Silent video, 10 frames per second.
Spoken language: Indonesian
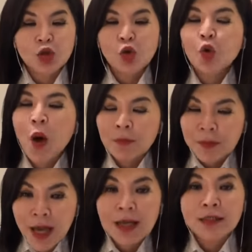itu luar
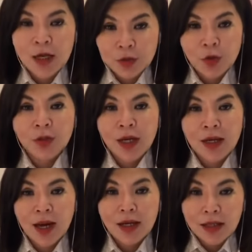biasa
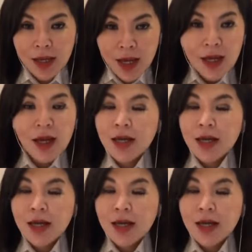Saudara ya.